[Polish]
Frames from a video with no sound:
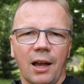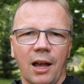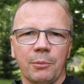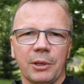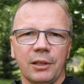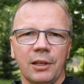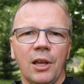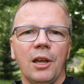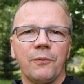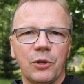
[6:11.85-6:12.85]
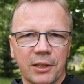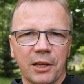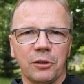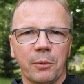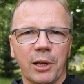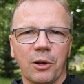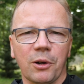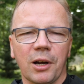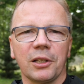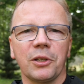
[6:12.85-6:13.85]
Amen. Wszystkiego dobrego,
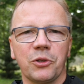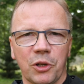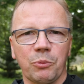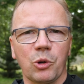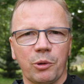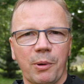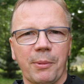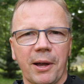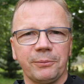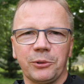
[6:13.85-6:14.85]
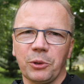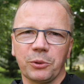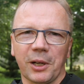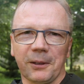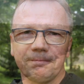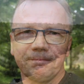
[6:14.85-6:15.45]
kochani. Szczęść Boże, papa. Do jutra.